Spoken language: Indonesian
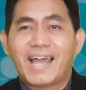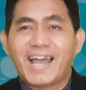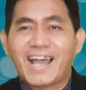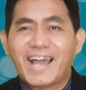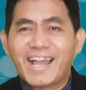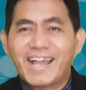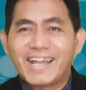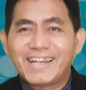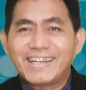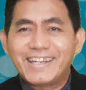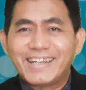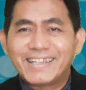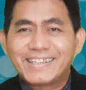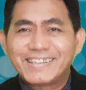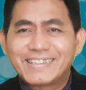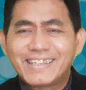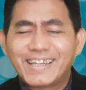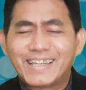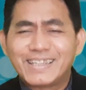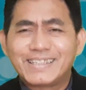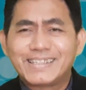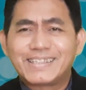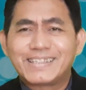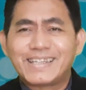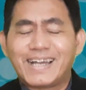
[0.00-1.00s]
Ada
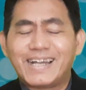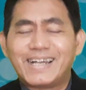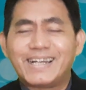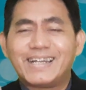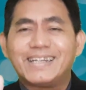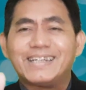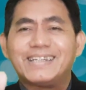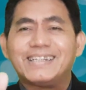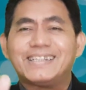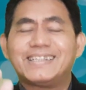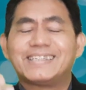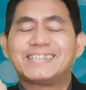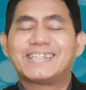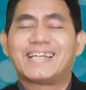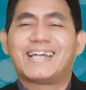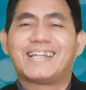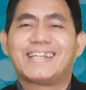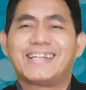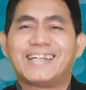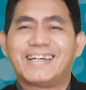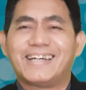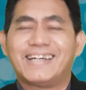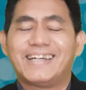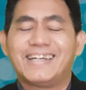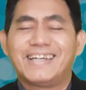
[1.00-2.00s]
tantangan di
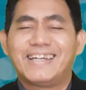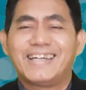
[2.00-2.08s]
sana.